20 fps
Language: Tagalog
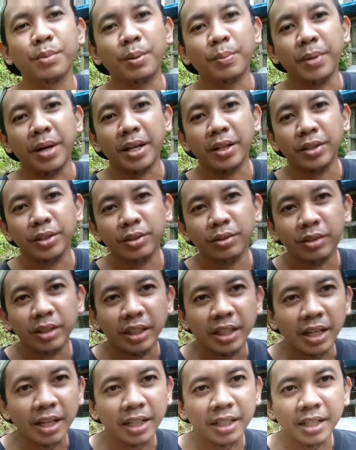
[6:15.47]
paano yung
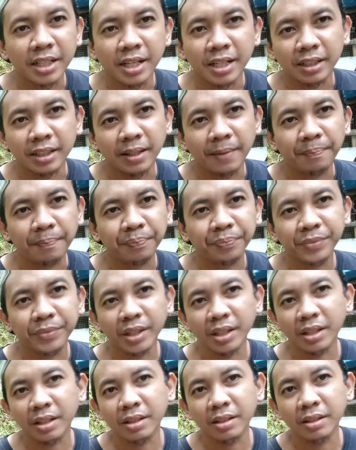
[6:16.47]
inakay natin
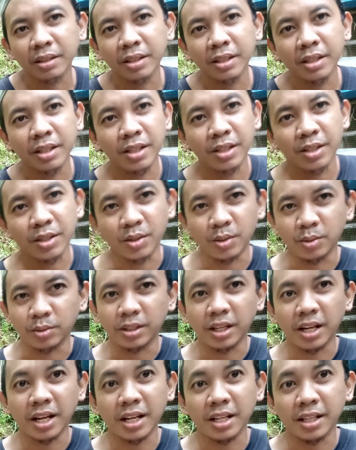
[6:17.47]
so
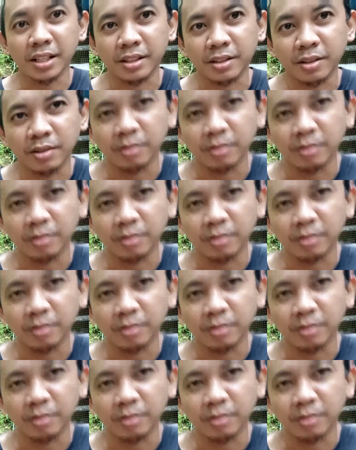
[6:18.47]
tara let's